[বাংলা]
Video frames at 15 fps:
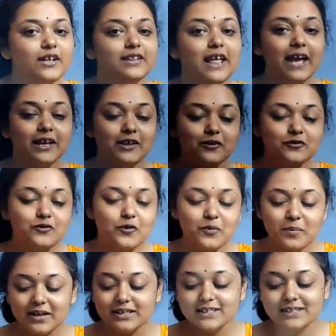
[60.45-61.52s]
থ্যাংক ইউ সো
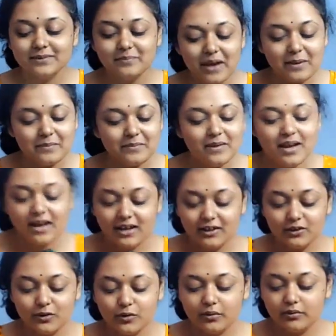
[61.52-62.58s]
মাচ ম্যাম
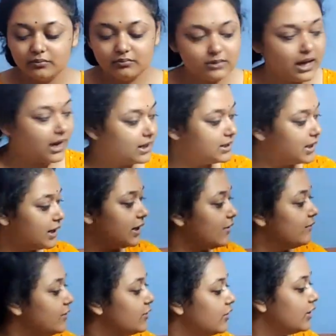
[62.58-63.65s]
তো দেখা যাক এটার
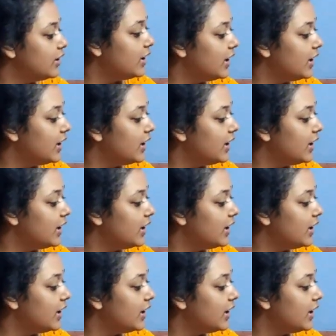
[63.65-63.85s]
ভিতরে কি